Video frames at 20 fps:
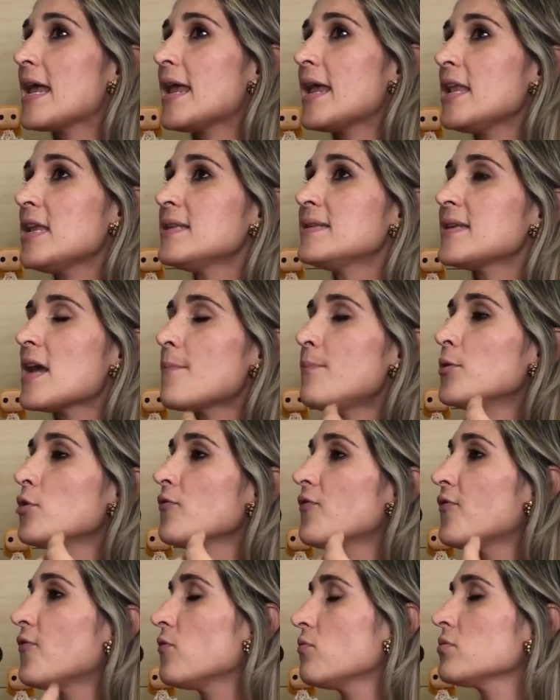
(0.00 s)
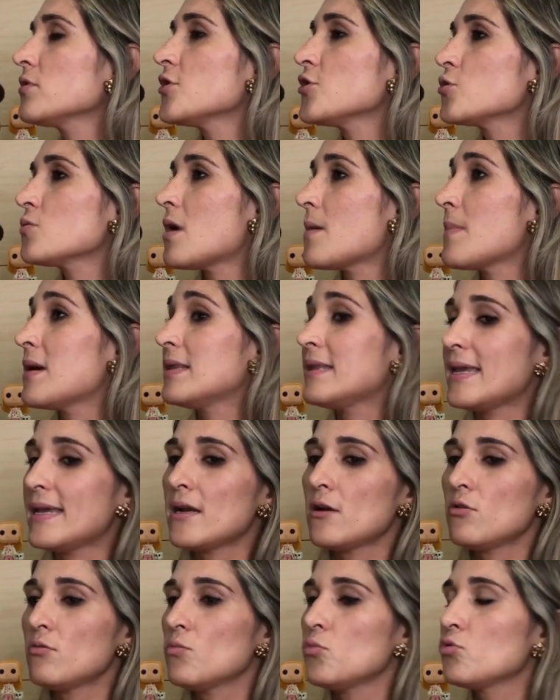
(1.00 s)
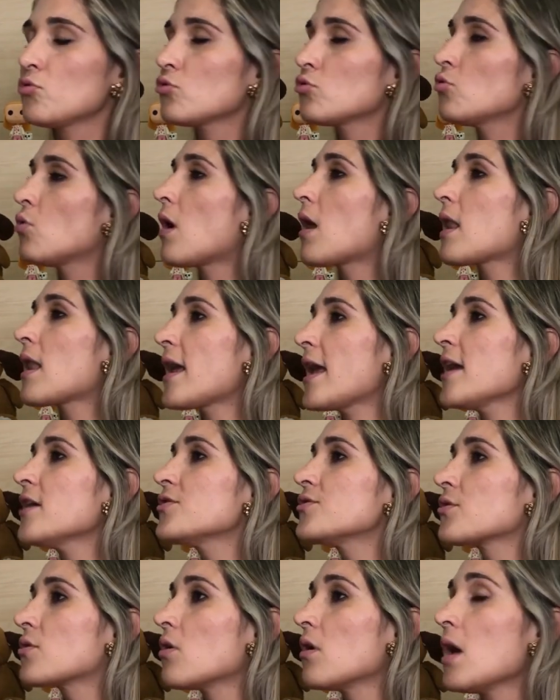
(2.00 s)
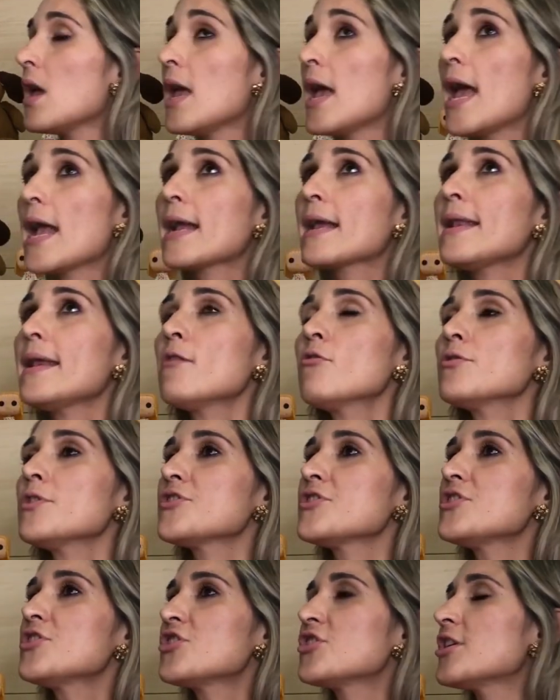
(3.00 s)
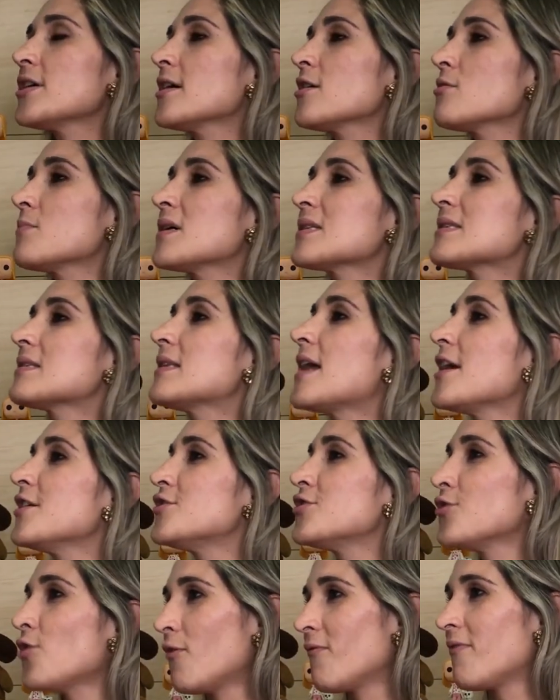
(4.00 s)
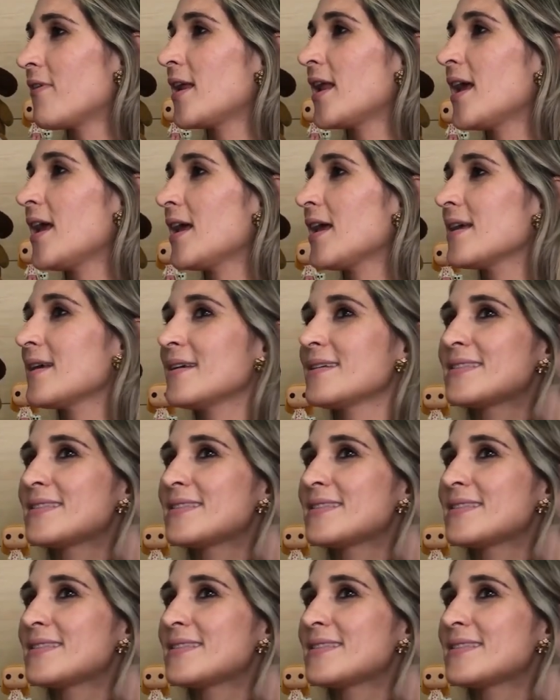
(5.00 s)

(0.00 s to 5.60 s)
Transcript: Ele se aprofunda de uma maneira no mundo do alérgico. É que nem quando a gente chega numa cidade nova, né?